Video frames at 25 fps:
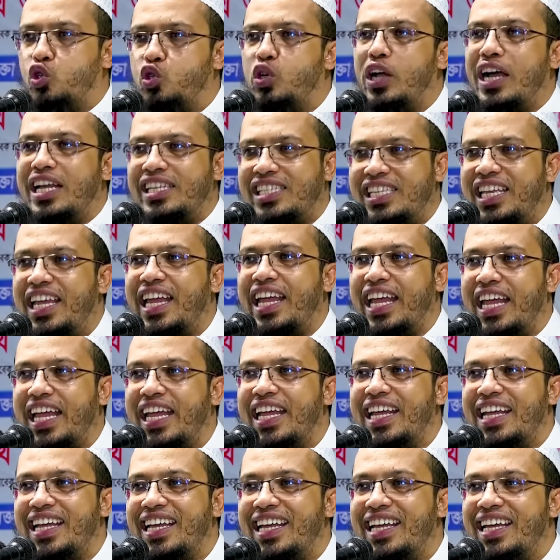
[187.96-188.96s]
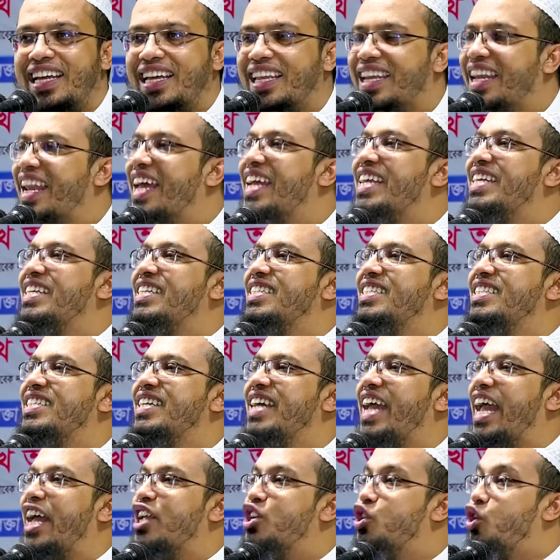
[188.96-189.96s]
সুযোগ আছে নাই
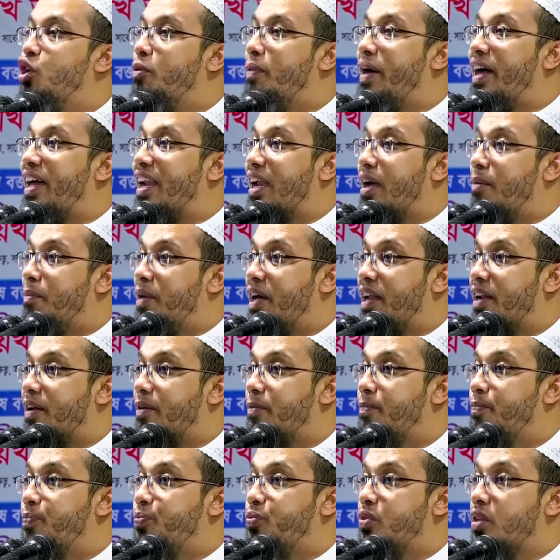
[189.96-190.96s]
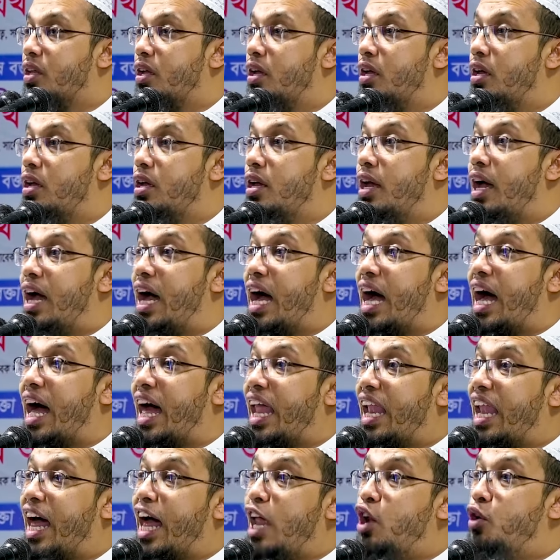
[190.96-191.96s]
এই জন্য ভাইরা আমার
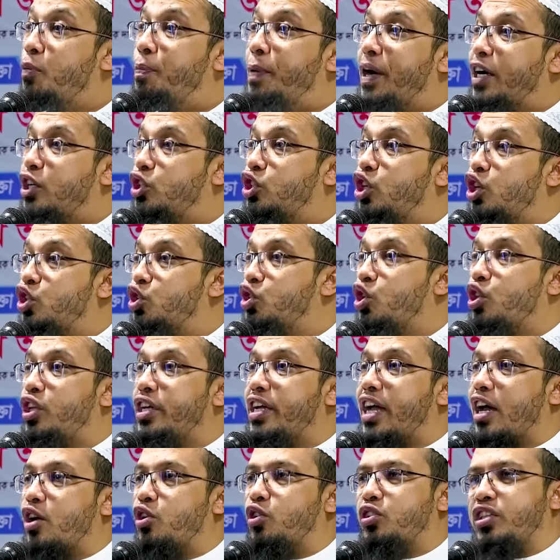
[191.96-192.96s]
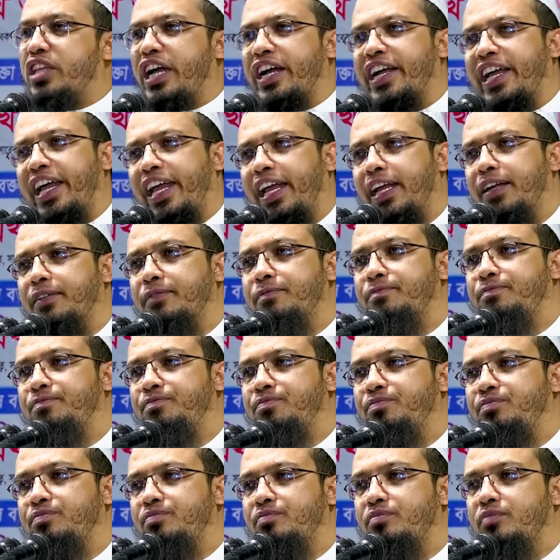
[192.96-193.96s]
হালাল উপার্জন যদি কারোর থাকে
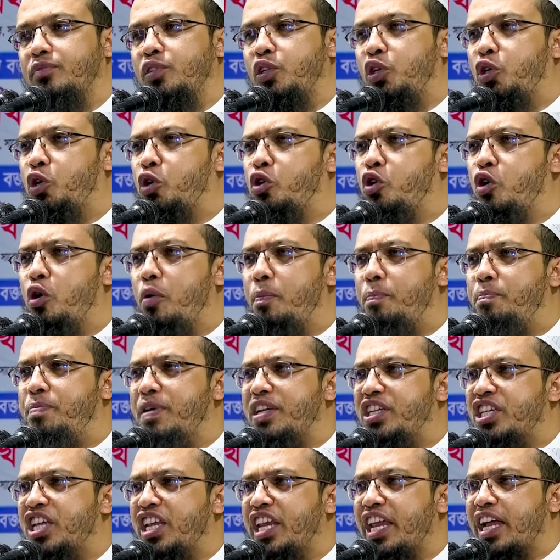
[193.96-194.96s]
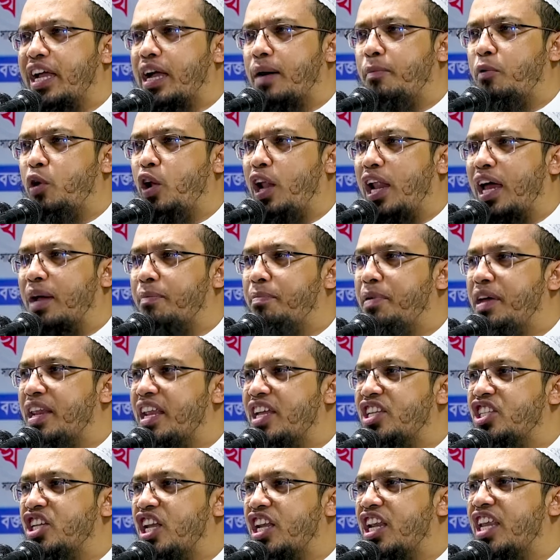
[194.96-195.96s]
খুব বেশি নেকামল লাগবে
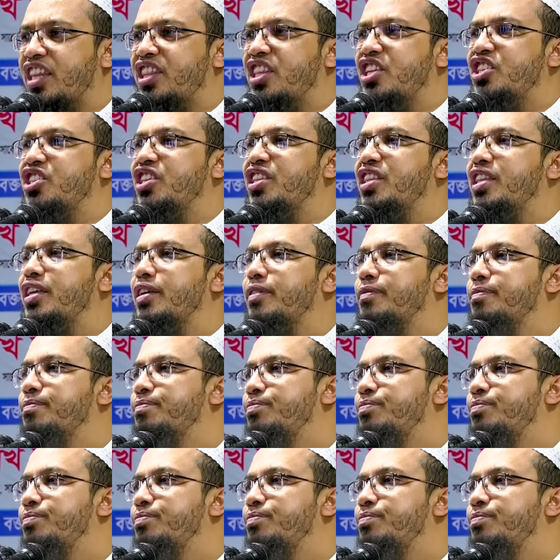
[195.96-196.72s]
না জান্নাতে যেতে